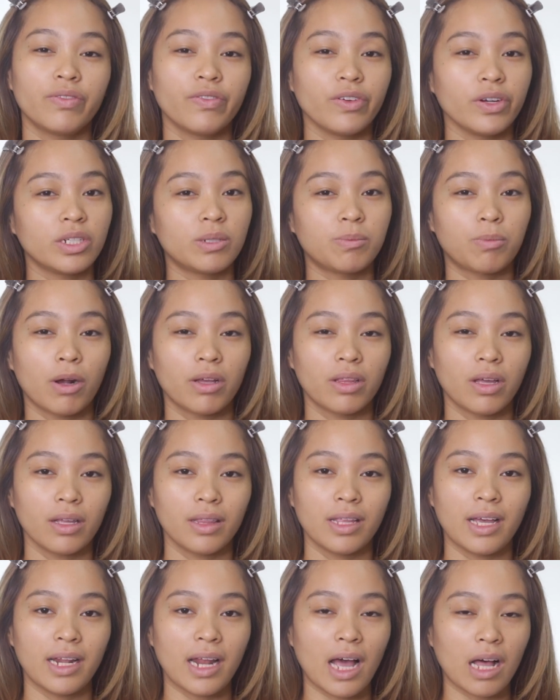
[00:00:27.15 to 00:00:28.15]
the first
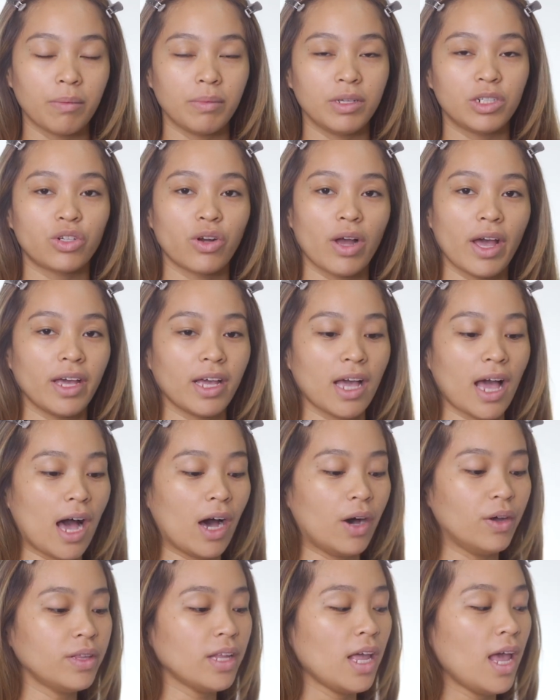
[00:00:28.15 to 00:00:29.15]
product that I'll be trying
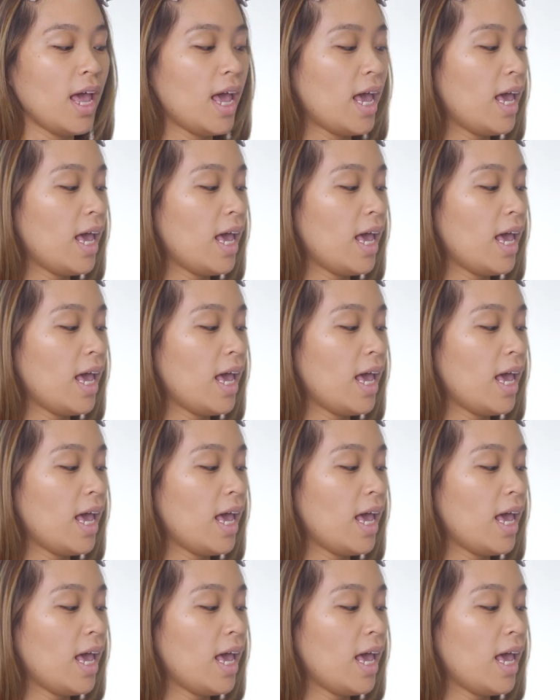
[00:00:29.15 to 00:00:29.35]
out